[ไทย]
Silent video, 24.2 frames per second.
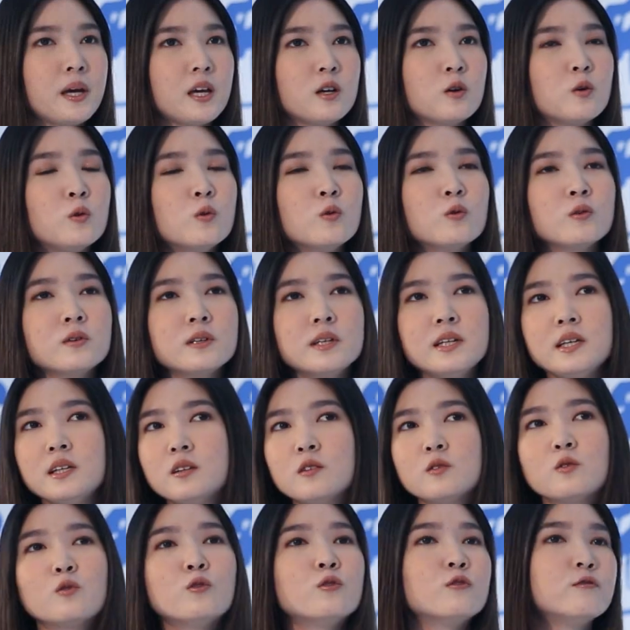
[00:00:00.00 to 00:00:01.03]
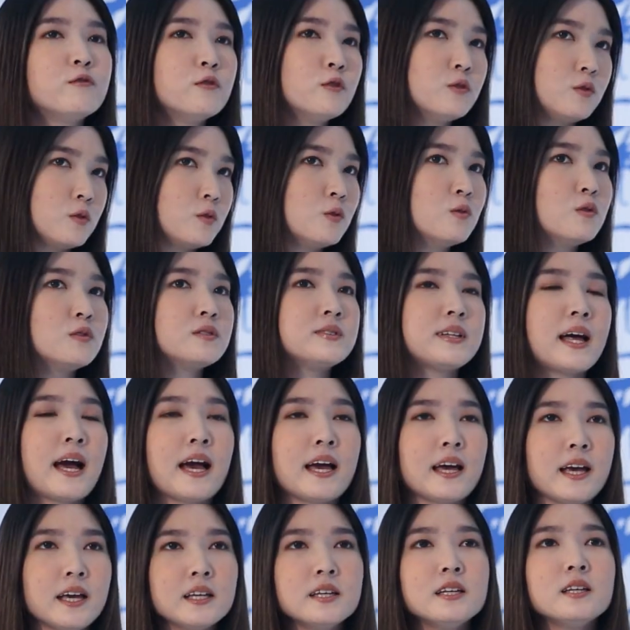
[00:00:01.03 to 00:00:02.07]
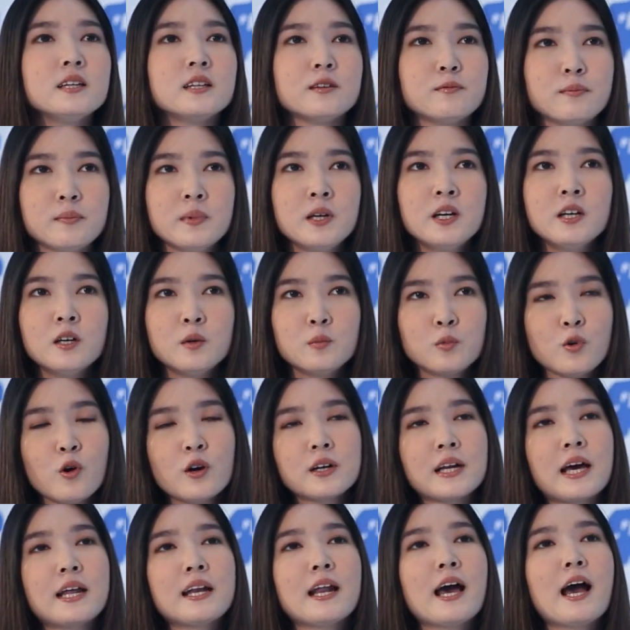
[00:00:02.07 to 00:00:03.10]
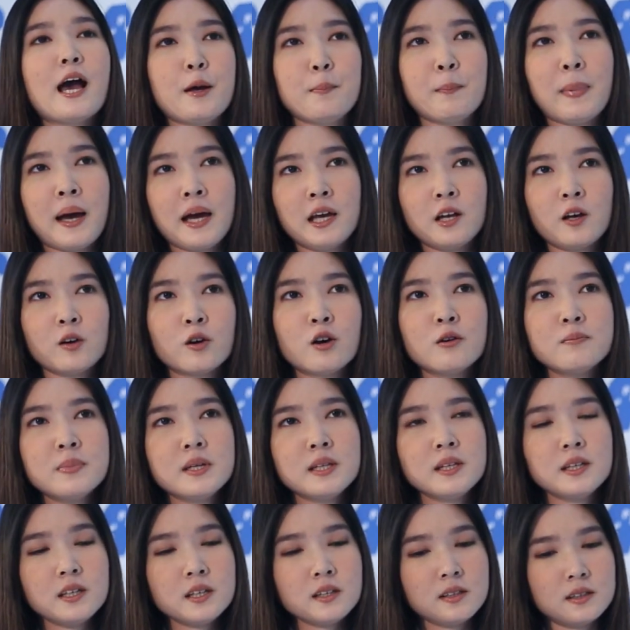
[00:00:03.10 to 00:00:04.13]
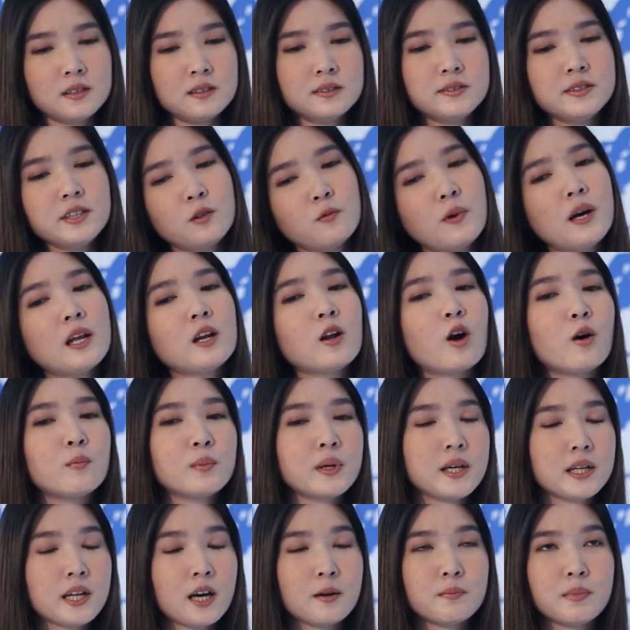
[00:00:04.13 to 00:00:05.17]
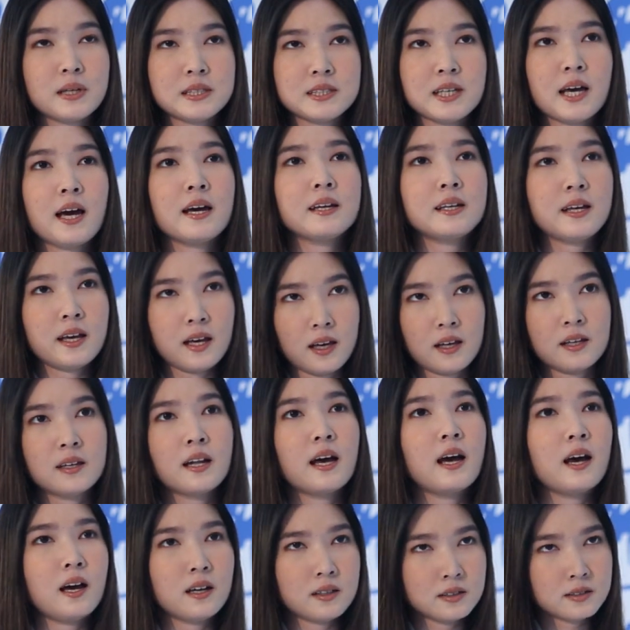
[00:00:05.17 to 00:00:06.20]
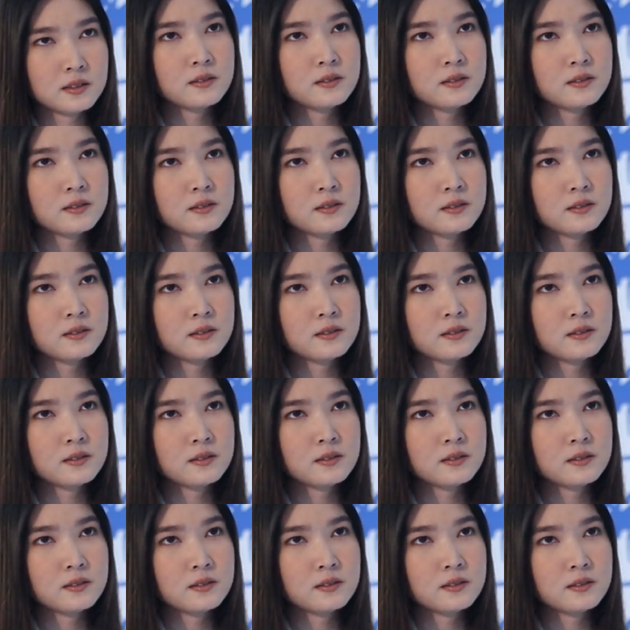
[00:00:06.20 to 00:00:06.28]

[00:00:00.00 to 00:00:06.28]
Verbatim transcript: ไปคลุกดินคลุกฝุ่นคลุกทรายให้กลิ่นพวกนั้นหายไปแล้วก็เป็นกลิ่นสิ่งแวดล้อมในธรรมชาติแทนนะคะ